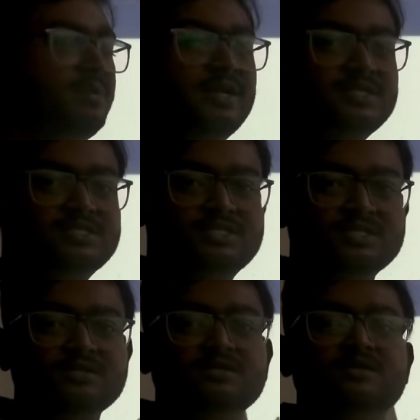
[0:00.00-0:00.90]

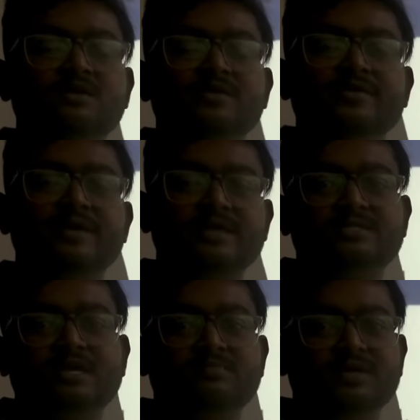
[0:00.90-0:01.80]
படிச்சுட்டு
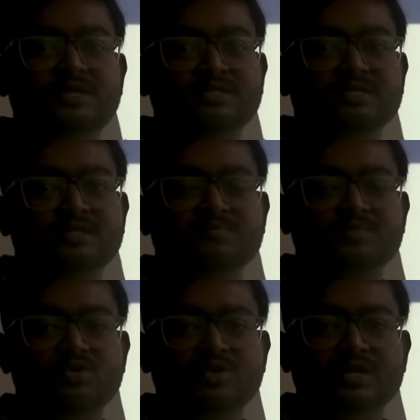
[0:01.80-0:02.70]
எக்ஸாமில் எழுதுங்க
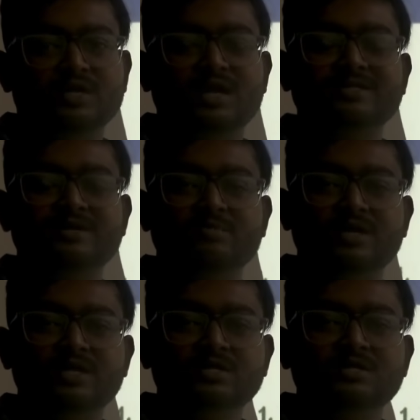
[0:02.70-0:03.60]
ஓகேங்களா அதே
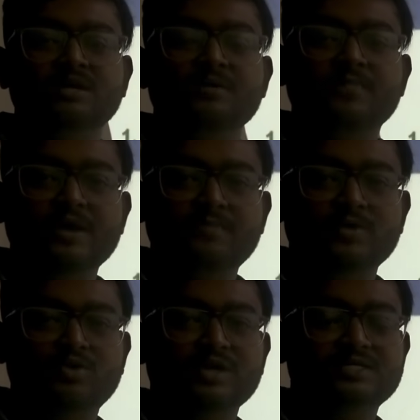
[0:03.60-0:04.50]
மாதிரி
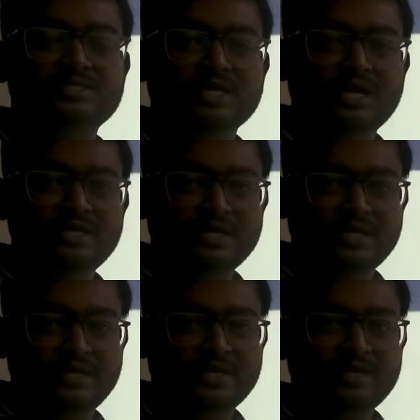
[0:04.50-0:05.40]
பேப்பருடைய
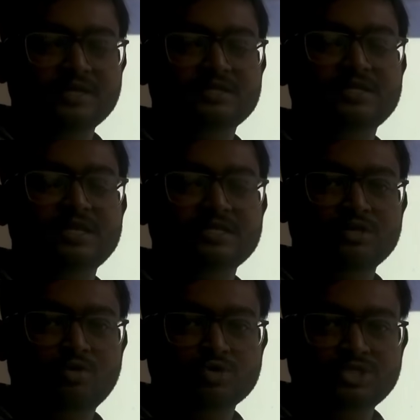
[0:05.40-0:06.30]
ஸ்டார்டிங்லேயே நீங்கள்
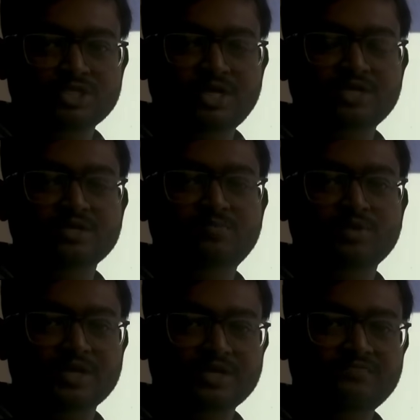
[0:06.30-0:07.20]
இந்த கொஷின் தான் எழுத
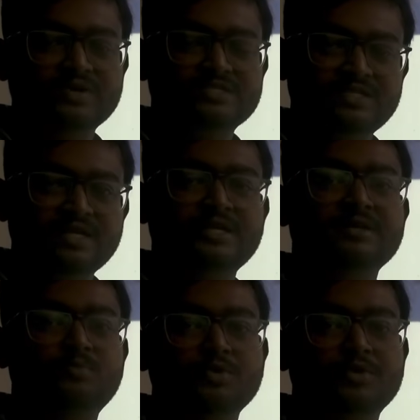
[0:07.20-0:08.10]
போகிறீங்கன்னு ஃபஸ்ட்டே
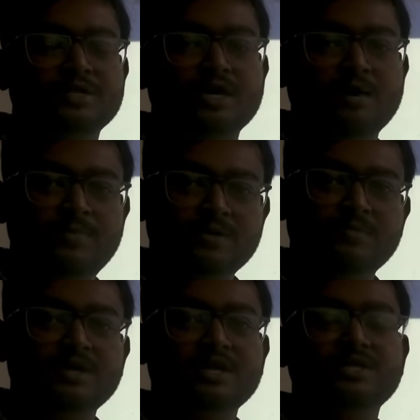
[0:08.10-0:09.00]
டிக் போட்டுருங்க
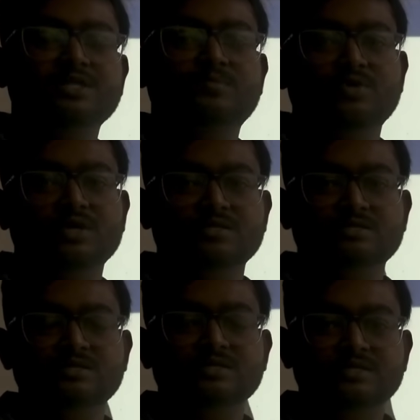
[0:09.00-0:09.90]
அப்புறமா நீங்கள் எழுத போங்க
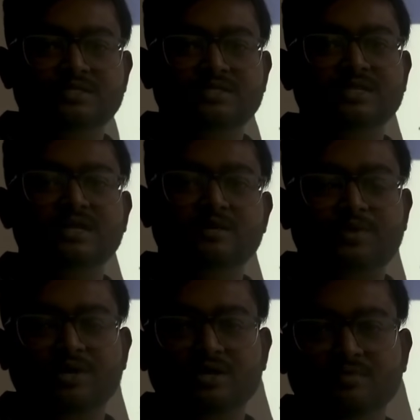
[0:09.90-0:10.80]
இதுதான் நல்ல
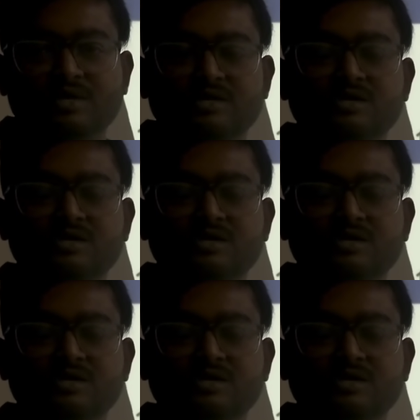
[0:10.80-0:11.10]
பழக்கமே